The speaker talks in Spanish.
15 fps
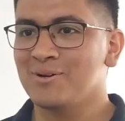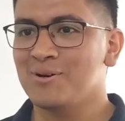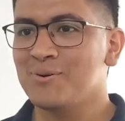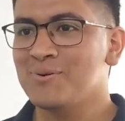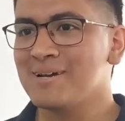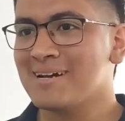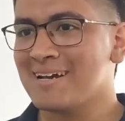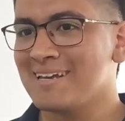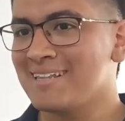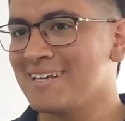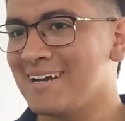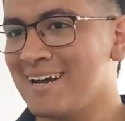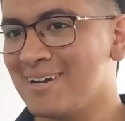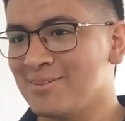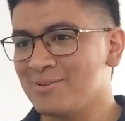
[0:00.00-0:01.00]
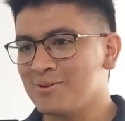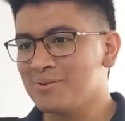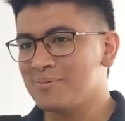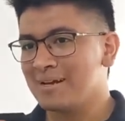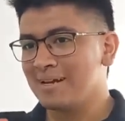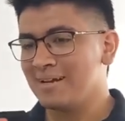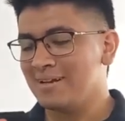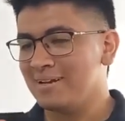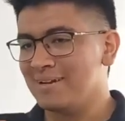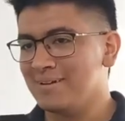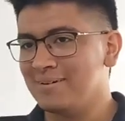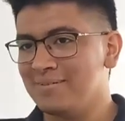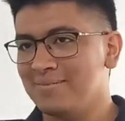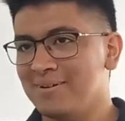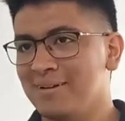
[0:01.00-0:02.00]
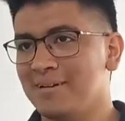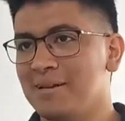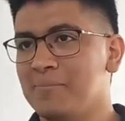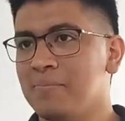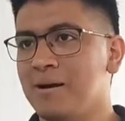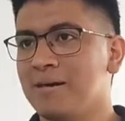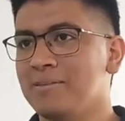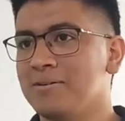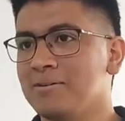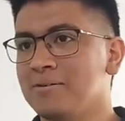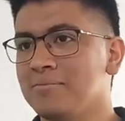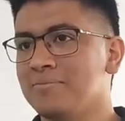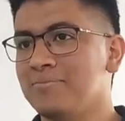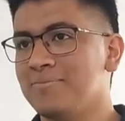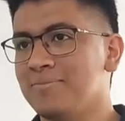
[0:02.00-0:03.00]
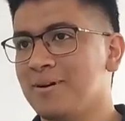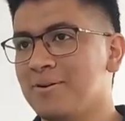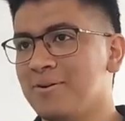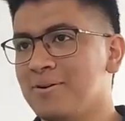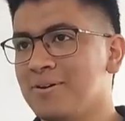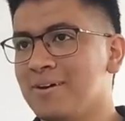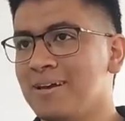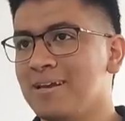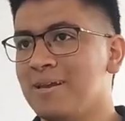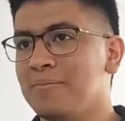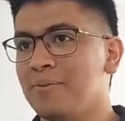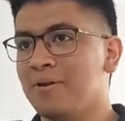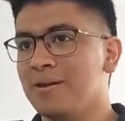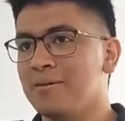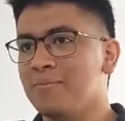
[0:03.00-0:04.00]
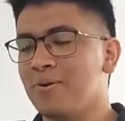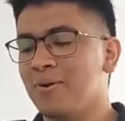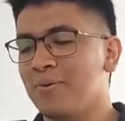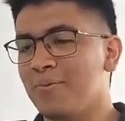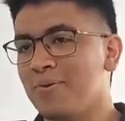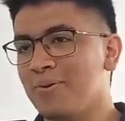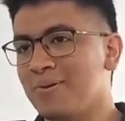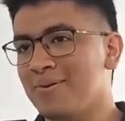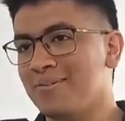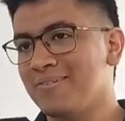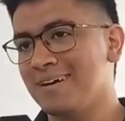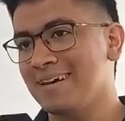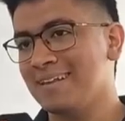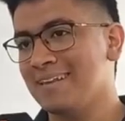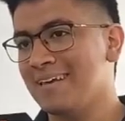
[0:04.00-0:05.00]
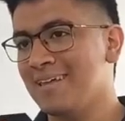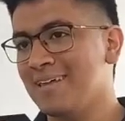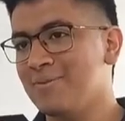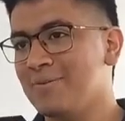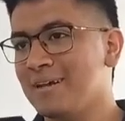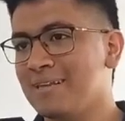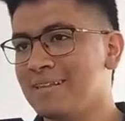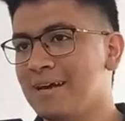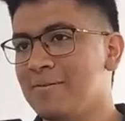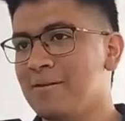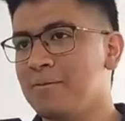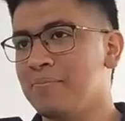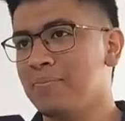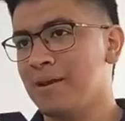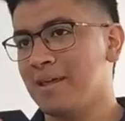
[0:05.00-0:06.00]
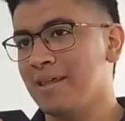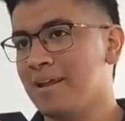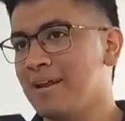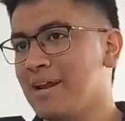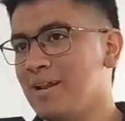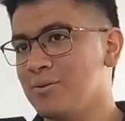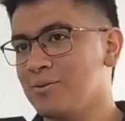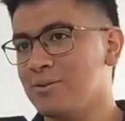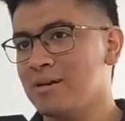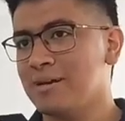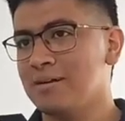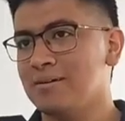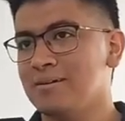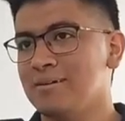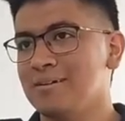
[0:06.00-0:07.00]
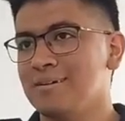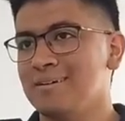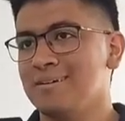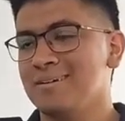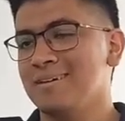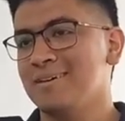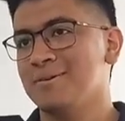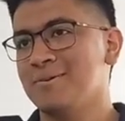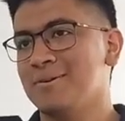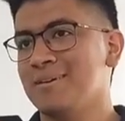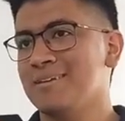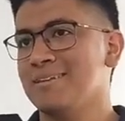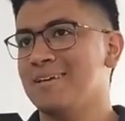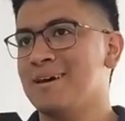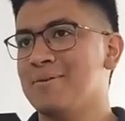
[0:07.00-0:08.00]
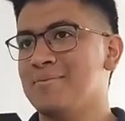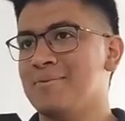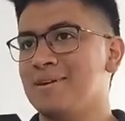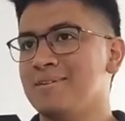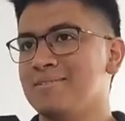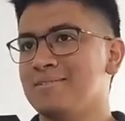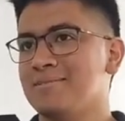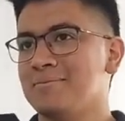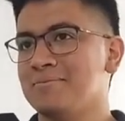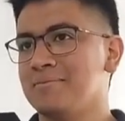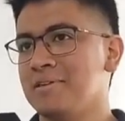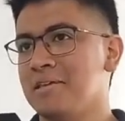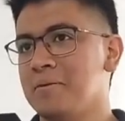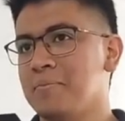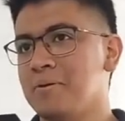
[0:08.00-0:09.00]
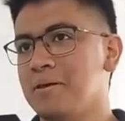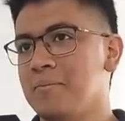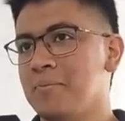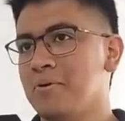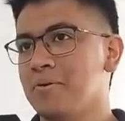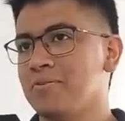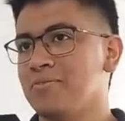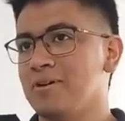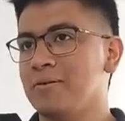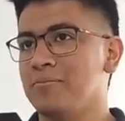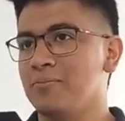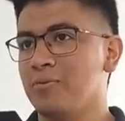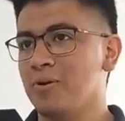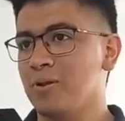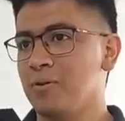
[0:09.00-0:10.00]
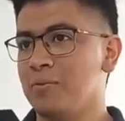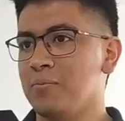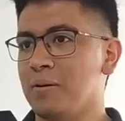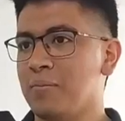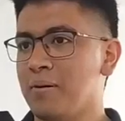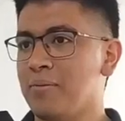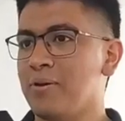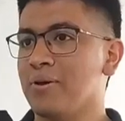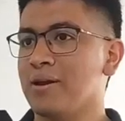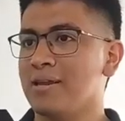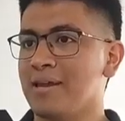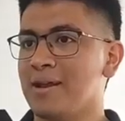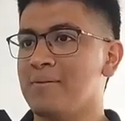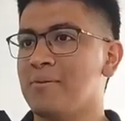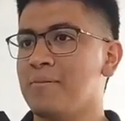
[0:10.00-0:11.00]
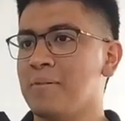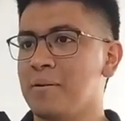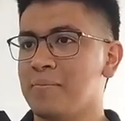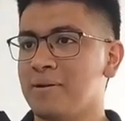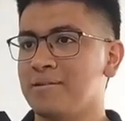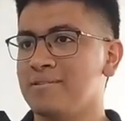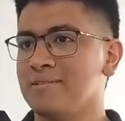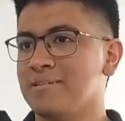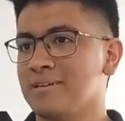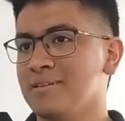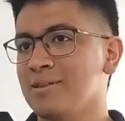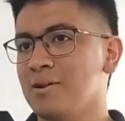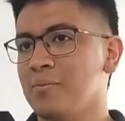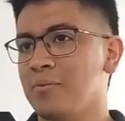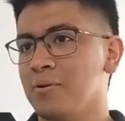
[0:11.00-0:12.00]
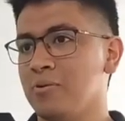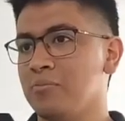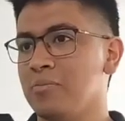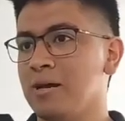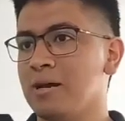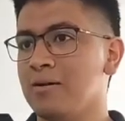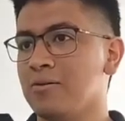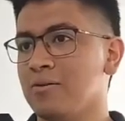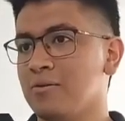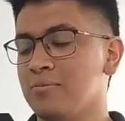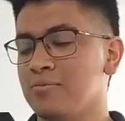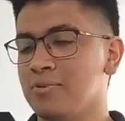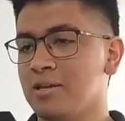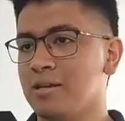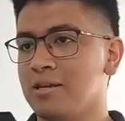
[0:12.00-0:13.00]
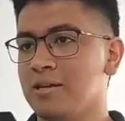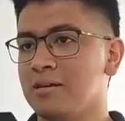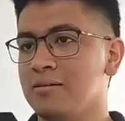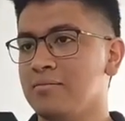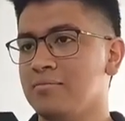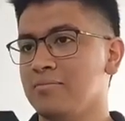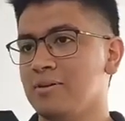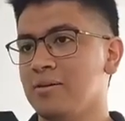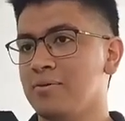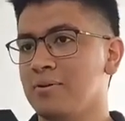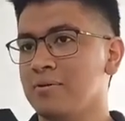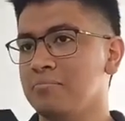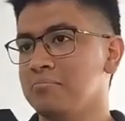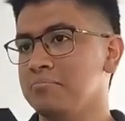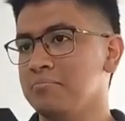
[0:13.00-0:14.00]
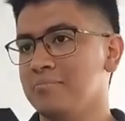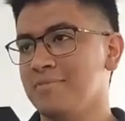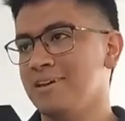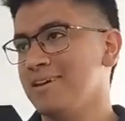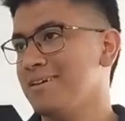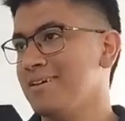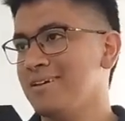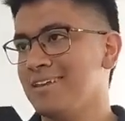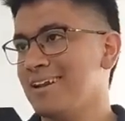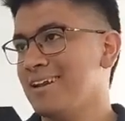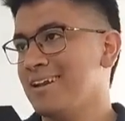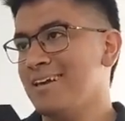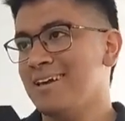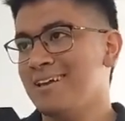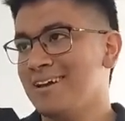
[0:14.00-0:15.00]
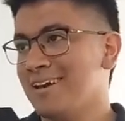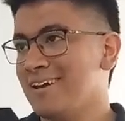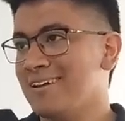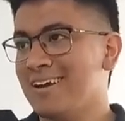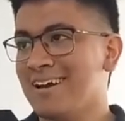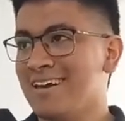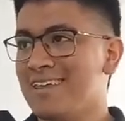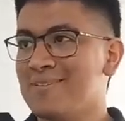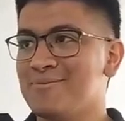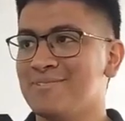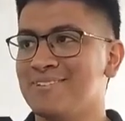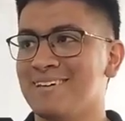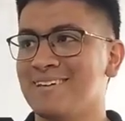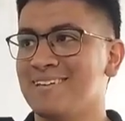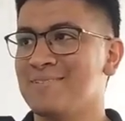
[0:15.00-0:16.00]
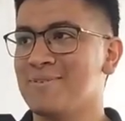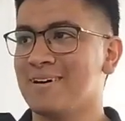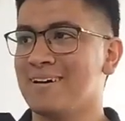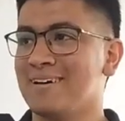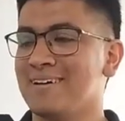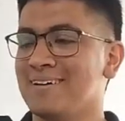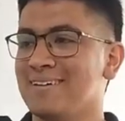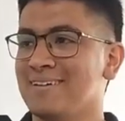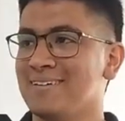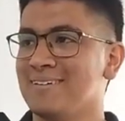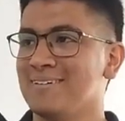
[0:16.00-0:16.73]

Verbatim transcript: No, una cajita de cartón nomás en el, en el patio me acuerdo que la poníamos como atada en una tabla para darle altura y bueno, le tirábamos eso. Y después de poco, o sea, cuando mi papá vio que ya éramos más persistentes, nos ponía un blanco como tenía y bueno, de ahí de la nada ya, ya quedamos, o sea, estamos acá.